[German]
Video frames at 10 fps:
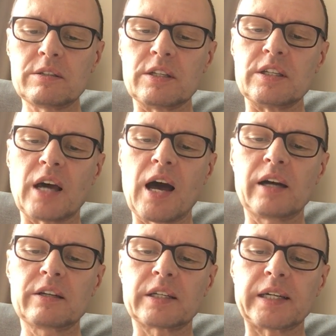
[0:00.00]
Die
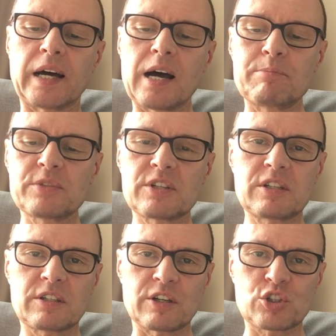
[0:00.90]
Jahre graben
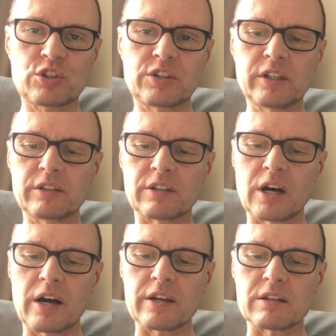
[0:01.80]
sich der
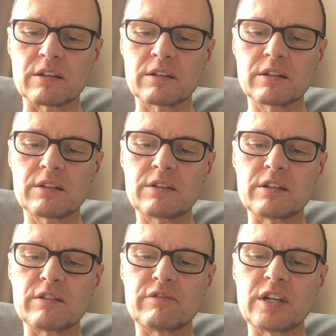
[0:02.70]
Stirne ein,
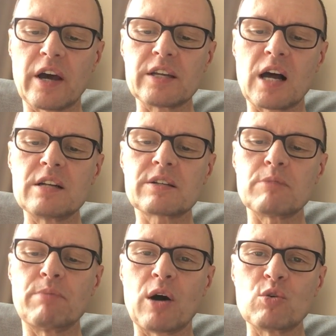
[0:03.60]
die wie ein
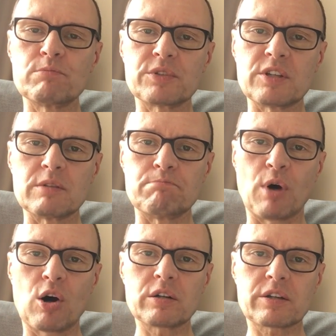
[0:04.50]
alter Baum die
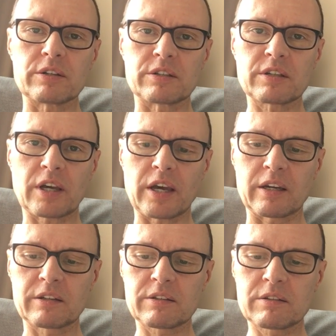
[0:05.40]
Borke
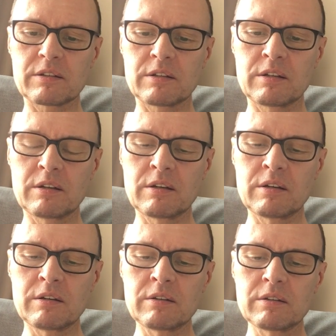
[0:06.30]
trägt.
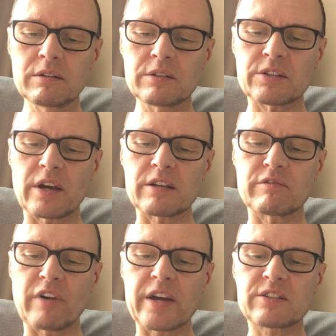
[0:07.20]

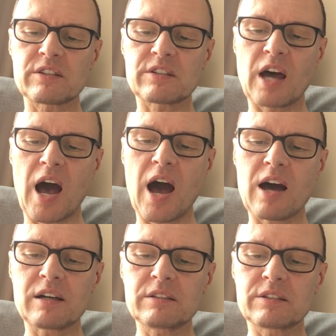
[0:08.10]
Sein weißes
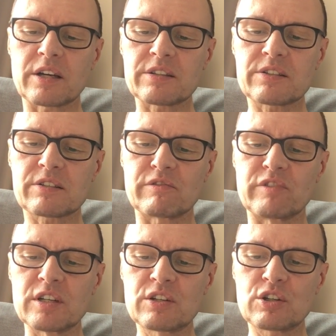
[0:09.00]
Haar, das
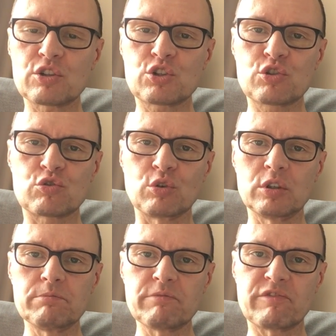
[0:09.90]

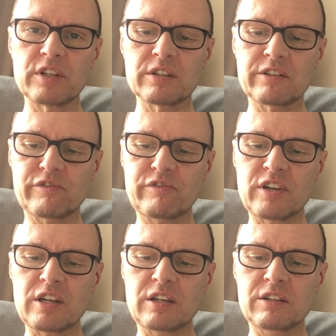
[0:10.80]
Wintersturmwind
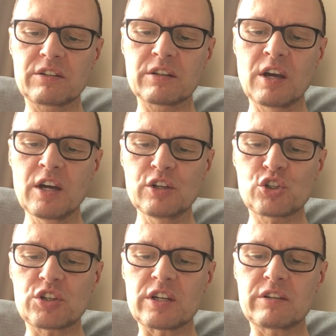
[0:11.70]
fegt,
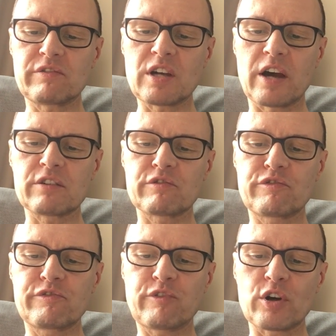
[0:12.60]
steht wie ein
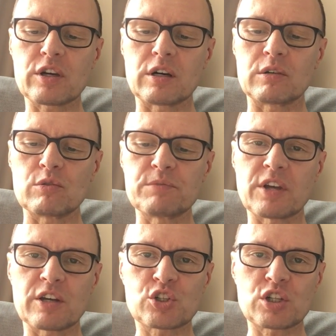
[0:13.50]
Feuer um
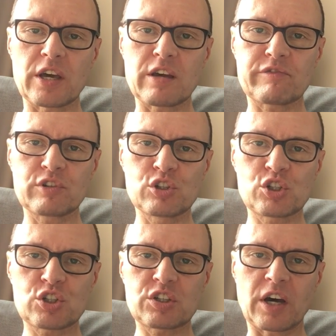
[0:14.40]
der Schläfen
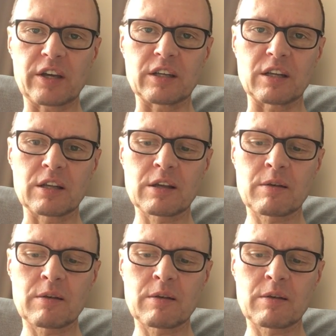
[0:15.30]
Stein.